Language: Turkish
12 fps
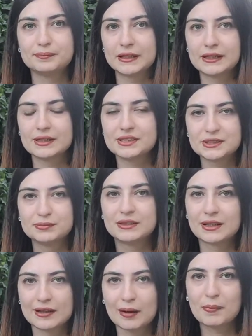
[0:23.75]
peki
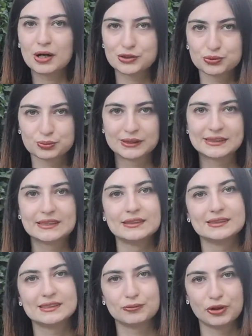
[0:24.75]
şimdi neden başvurmak
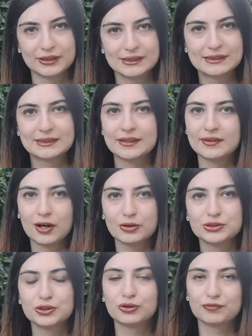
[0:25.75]
istediniz mühendisliğe?
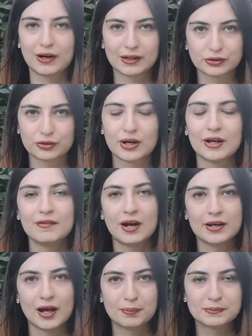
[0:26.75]
Daha önce farklı
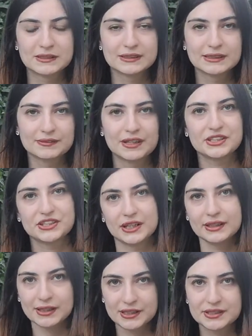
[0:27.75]
görevler yaptınız ve
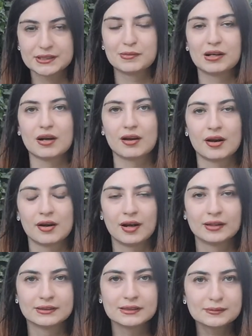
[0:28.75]
şehir değiştirme kararı
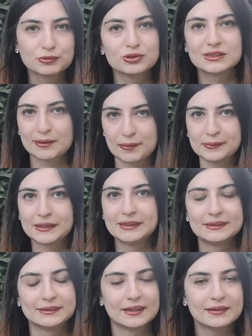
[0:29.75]
aldınız. Bunun sebebi
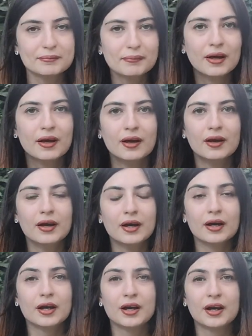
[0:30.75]
nedir dedim.
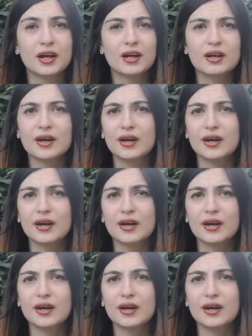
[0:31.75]
Ee,